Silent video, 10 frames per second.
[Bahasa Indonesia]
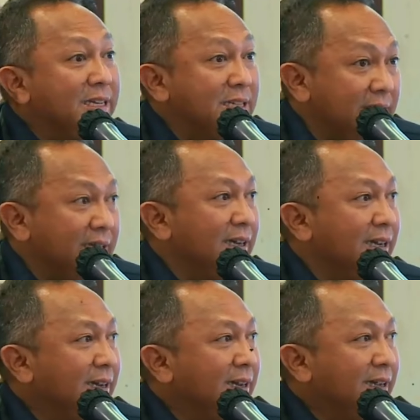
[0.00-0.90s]
di sini.
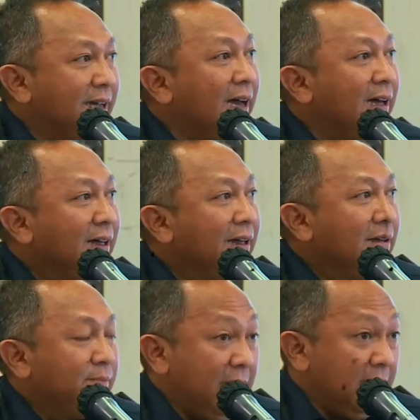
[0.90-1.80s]
Ya,
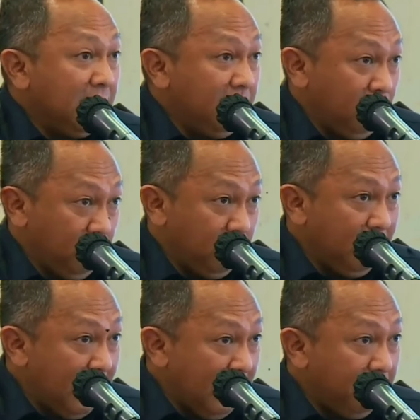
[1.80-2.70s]
pada saat itu
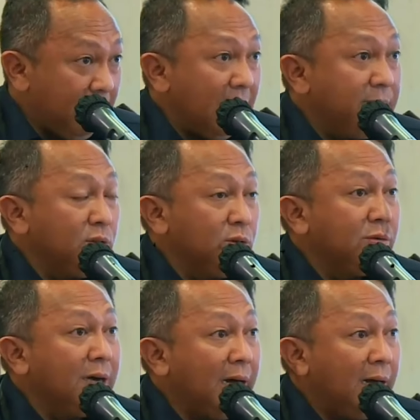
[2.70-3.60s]
juga malam itu
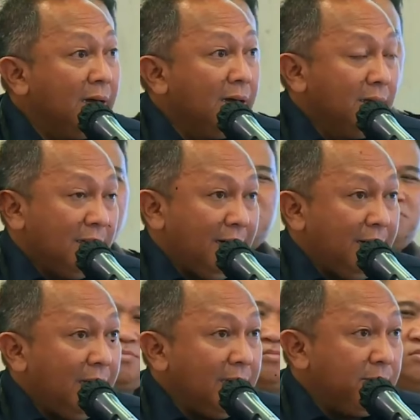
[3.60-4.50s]
juga
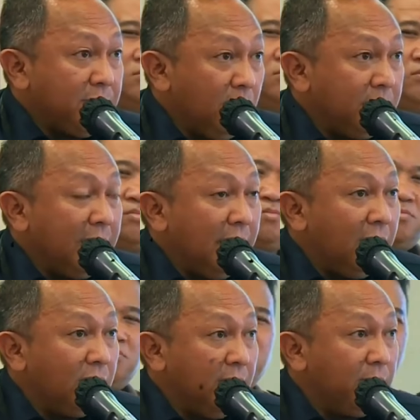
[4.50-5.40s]
karena yang bersangkutan
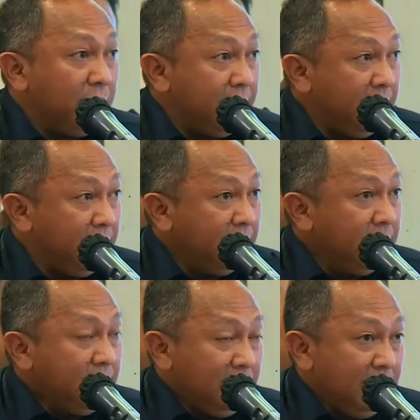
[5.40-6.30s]
adalah anggota Polri,
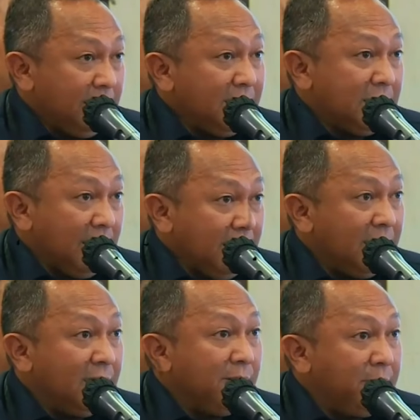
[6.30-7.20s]
kita
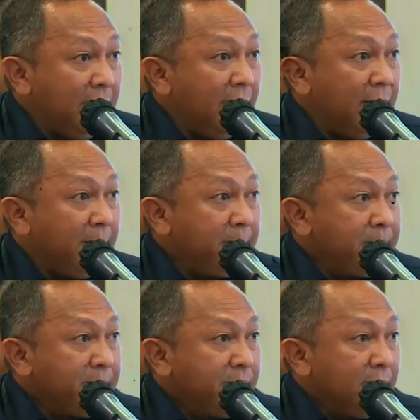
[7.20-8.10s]
serahkan kepada
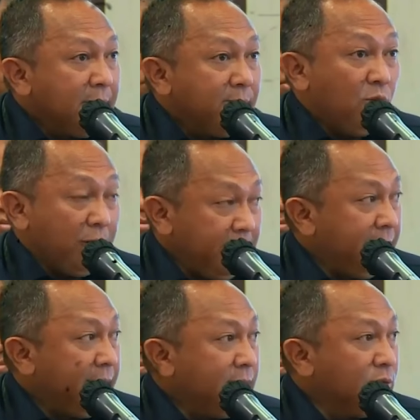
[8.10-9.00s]

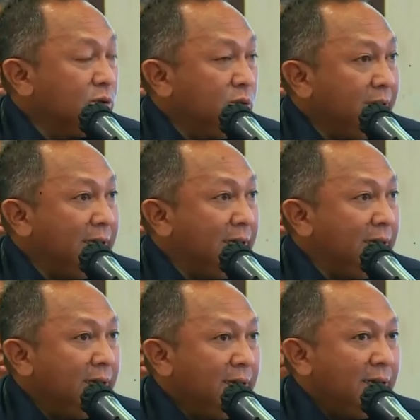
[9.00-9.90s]
Polri untuk
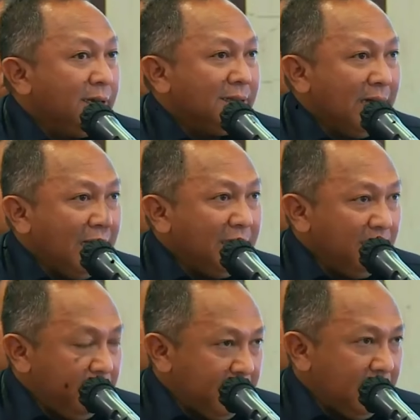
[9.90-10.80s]
ditangani
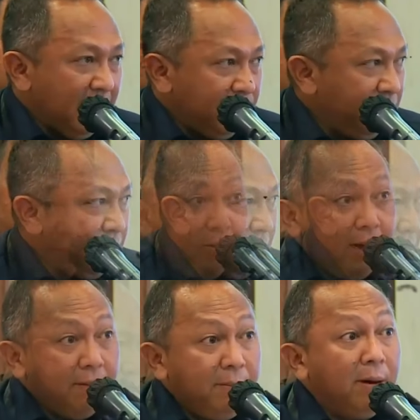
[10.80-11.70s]
lebih lanjut.
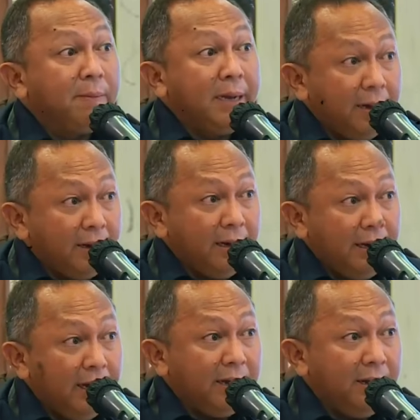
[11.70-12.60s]
Bahwa memang benar
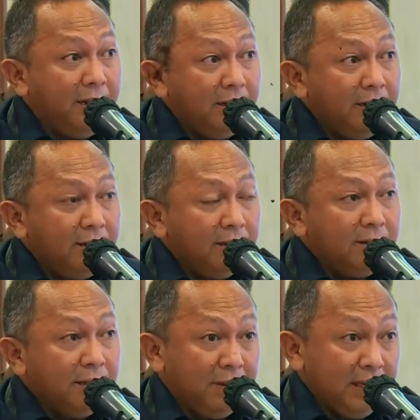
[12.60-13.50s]
ini dari
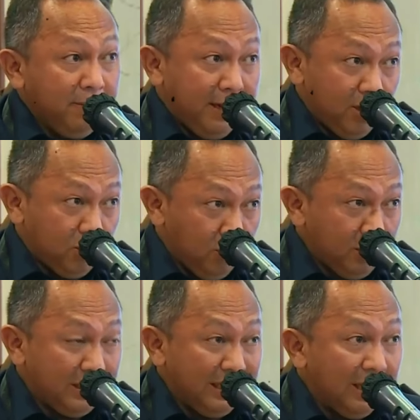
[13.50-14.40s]
teman-teman di khusus
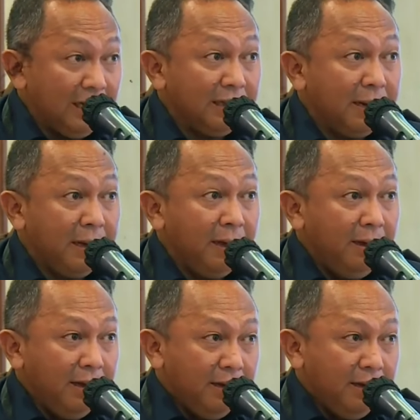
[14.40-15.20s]
sehingga kita